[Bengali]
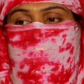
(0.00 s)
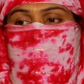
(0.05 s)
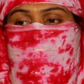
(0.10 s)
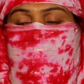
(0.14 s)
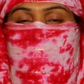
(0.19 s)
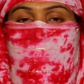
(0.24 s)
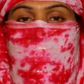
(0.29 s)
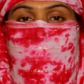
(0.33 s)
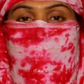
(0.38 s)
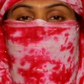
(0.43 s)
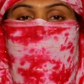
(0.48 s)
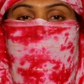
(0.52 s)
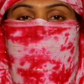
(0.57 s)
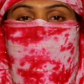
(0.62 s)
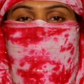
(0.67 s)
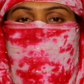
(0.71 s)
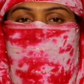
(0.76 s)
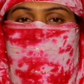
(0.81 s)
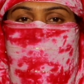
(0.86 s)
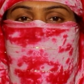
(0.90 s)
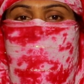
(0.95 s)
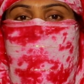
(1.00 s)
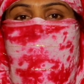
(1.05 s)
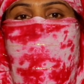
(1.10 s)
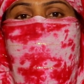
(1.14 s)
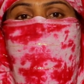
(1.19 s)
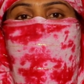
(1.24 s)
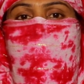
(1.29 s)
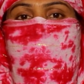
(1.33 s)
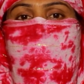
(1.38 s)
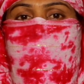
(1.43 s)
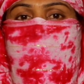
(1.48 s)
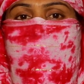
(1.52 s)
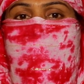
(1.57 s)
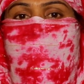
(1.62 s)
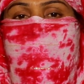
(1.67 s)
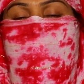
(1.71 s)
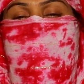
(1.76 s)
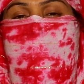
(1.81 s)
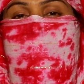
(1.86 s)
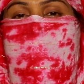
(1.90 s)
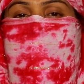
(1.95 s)
তারপর ফোন দিতেছি দেখে বারবার
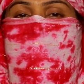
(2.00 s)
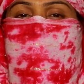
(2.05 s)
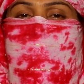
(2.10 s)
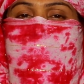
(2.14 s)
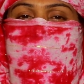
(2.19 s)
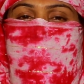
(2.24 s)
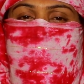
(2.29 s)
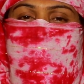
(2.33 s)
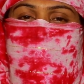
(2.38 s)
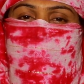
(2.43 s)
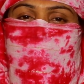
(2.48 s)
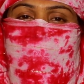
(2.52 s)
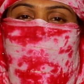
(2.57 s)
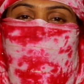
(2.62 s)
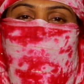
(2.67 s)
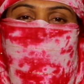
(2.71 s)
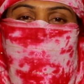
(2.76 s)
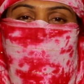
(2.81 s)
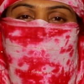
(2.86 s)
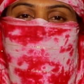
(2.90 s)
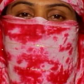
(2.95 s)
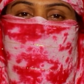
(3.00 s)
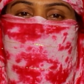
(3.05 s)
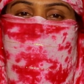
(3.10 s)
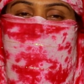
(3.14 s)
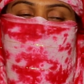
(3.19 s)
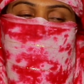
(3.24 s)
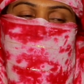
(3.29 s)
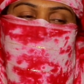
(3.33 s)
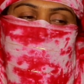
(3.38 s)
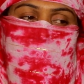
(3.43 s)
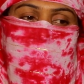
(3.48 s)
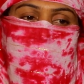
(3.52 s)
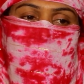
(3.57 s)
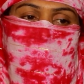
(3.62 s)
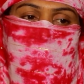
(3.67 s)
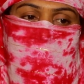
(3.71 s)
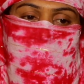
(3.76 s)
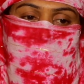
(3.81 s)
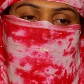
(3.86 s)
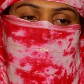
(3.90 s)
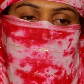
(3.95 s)
ফোন দিয়ে দিয়ে কাটিয়ে দিতে তোরা বুঝতে পারছে
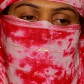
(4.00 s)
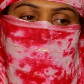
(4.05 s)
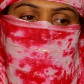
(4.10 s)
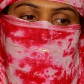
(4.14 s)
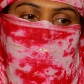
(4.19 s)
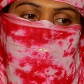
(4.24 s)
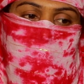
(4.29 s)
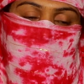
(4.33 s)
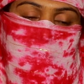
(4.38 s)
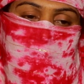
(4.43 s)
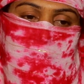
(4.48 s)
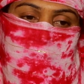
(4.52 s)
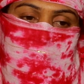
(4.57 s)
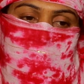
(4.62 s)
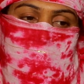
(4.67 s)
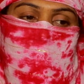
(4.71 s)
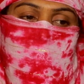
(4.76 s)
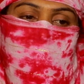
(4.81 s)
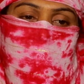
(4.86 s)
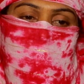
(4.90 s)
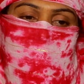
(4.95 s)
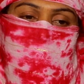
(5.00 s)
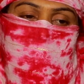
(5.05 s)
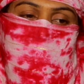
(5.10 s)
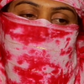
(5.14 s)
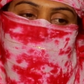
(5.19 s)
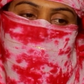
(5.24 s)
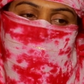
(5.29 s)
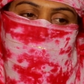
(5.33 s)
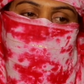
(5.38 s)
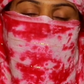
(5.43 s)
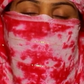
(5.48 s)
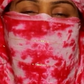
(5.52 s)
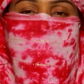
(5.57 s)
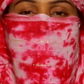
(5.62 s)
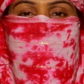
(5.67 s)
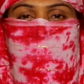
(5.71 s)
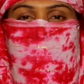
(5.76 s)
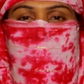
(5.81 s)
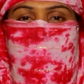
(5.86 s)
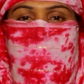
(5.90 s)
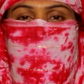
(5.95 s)
বাড়িতে আইসে আওয়ার পর দায়সা কইতেছে
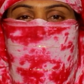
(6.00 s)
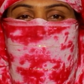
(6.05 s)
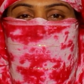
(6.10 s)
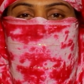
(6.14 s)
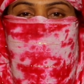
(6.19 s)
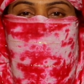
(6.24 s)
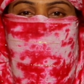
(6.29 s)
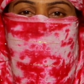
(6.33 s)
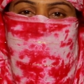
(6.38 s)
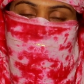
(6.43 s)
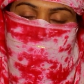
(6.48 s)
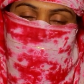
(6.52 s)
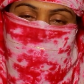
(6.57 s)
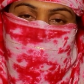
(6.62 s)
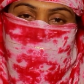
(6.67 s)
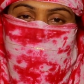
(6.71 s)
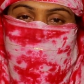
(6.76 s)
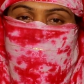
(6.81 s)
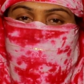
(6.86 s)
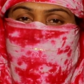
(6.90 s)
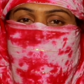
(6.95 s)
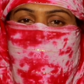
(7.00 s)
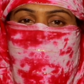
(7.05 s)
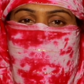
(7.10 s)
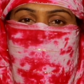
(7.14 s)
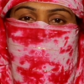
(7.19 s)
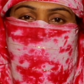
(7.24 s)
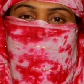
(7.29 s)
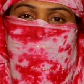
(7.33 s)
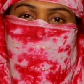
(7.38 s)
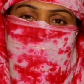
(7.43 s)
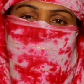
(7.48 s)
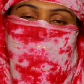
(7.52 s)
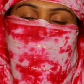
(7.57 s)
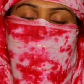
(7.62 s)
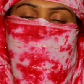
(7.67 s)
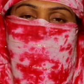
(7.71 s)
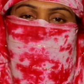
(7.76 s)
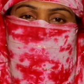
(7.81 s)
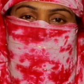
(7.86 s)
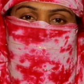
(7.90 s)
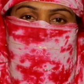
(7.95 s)
মা কিছু দেও খাইতে কিদা
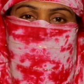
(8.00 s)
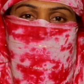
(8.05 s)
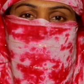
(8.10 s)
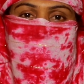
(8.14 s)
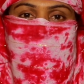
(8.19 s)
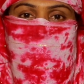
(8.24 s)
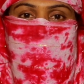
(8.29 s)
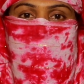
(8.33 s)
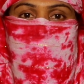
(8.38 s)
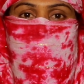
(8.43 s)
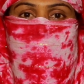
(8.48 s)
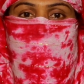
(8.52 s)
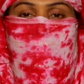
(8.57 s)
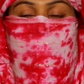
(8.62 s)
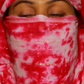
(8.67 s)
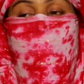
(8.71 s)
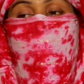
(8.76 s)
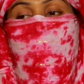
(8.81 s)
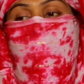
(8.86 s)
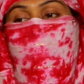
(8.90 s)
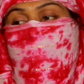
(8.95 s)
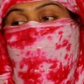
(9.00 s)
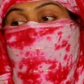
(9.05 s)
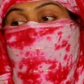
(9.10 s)
লাগছে তখন